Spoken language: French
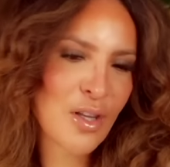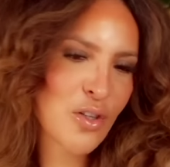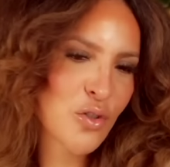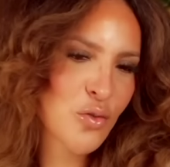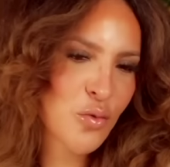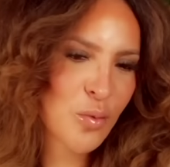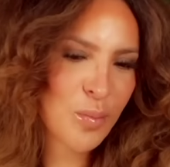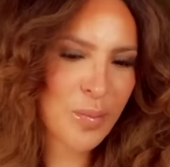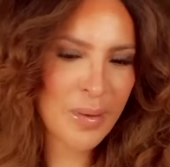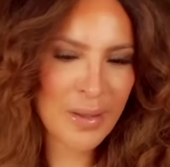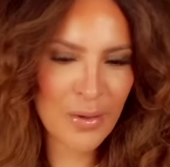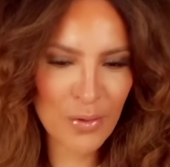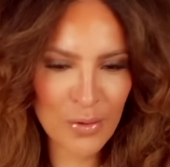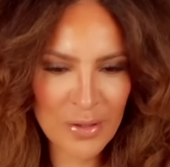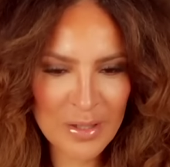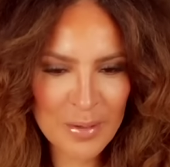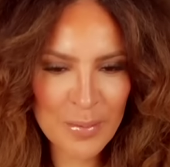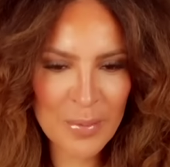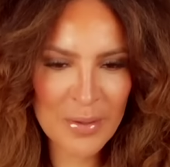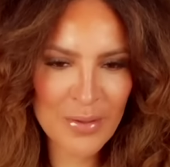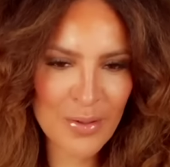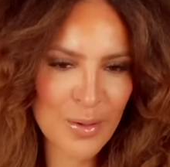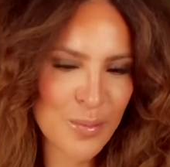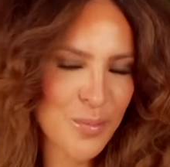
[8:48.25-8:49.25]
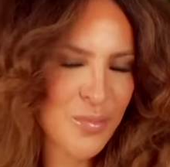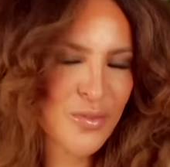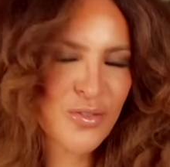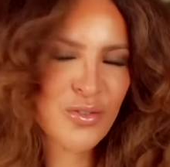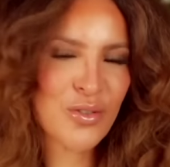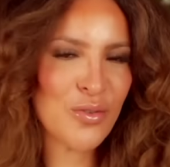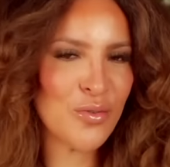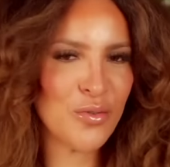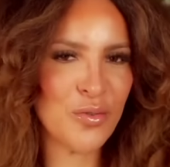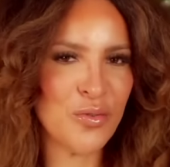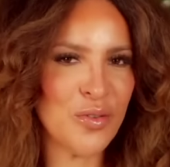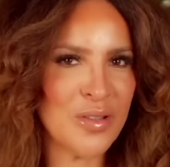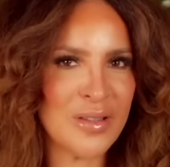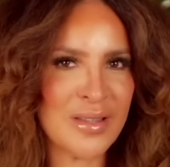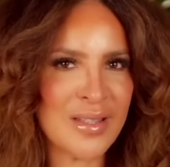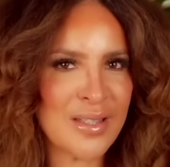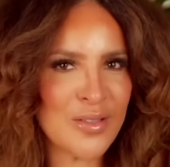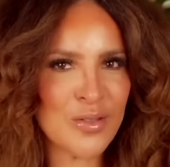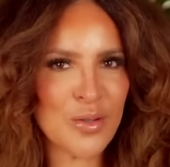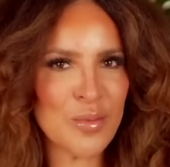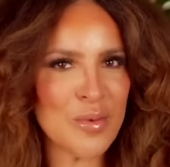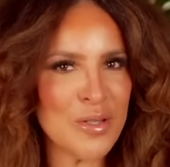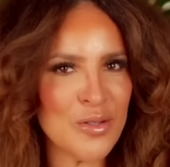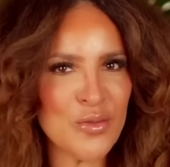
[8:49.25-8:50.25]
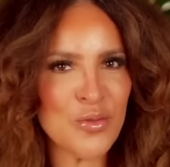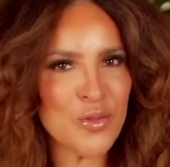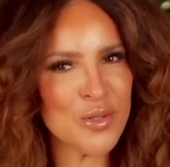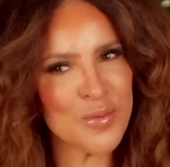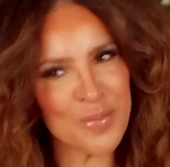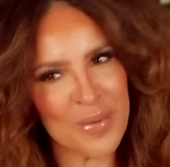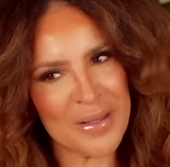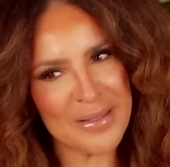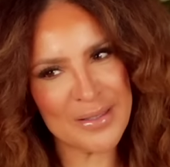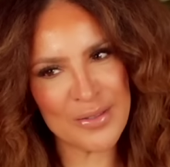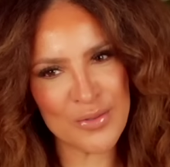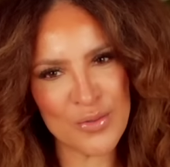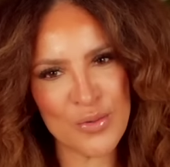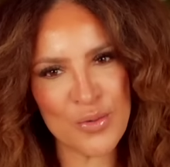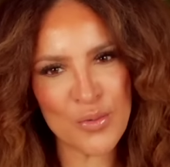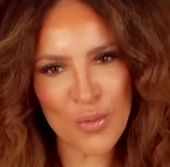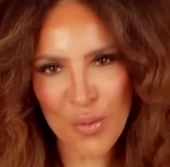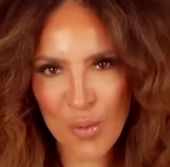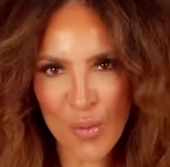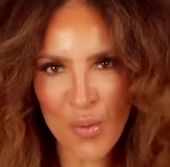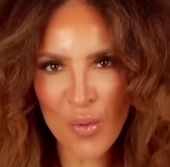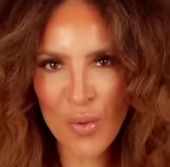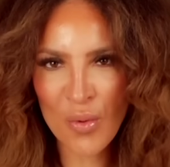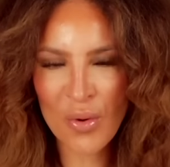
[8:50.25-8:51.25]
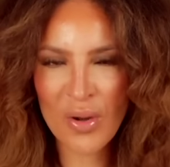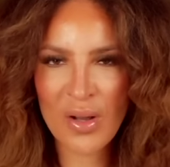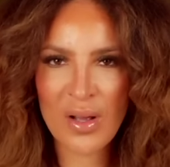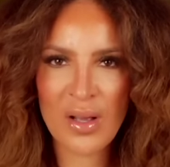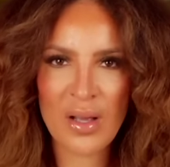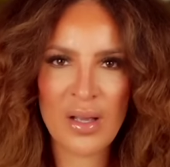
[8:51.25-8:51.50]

Je vous parle en espagnol parce que vous faites désormais tous partie du crew.